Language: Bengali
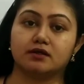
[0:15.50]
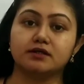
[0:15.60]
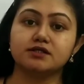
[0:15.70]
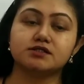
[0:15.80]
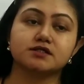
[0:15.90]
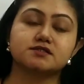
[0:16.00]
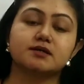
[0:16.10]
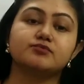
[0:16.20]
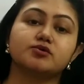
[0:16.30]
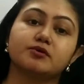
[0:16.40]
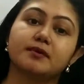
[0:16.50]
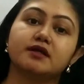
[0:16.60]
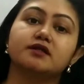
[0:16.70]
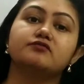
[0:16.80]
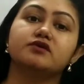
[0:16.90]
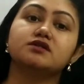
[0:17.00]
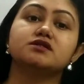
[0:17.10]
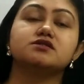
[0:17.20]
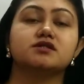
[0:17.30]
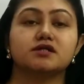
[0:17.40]
নিট এক্সাম দেবে বা
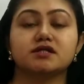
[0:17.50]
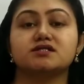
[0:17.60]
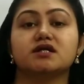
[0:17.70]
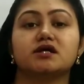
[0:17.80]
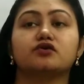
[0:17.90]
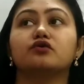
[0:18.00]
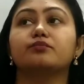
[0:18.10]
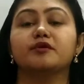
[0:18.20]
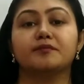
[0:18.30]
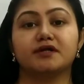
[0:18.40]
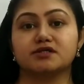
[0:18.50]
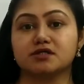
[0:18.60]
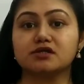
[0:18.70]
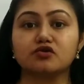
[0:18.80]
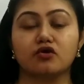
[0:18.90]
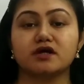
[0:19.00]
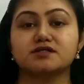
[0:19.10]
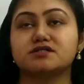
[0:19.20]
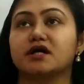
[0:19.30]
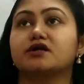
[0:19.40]
ইলেভেন্থের থেকেই যারা ধরো প্রিপারেশন করা
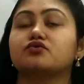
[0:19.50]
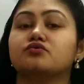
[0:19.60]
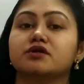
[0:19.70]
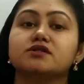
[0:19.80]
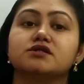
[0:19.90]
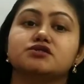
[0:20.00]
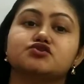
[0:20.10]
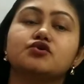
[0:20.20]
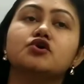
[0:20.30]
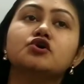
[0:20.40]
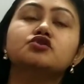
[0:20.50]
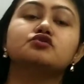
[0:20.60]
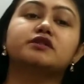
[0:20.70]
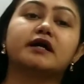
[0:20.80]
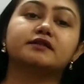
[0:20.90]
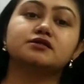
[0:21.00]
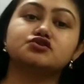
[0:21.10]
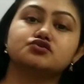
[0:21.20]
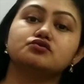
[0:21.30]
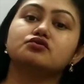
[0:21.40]
স্টার্ট করে দিয়েছো তো তাদের
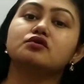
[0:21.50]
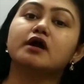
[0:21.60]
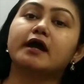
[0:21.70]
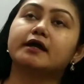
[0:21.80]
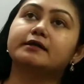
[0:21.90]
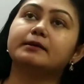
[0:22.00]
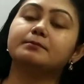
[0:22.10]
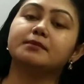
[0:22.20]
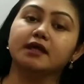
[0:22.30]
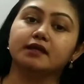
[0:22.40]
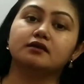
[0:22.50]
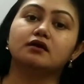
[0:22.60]
জন্য একটা মেন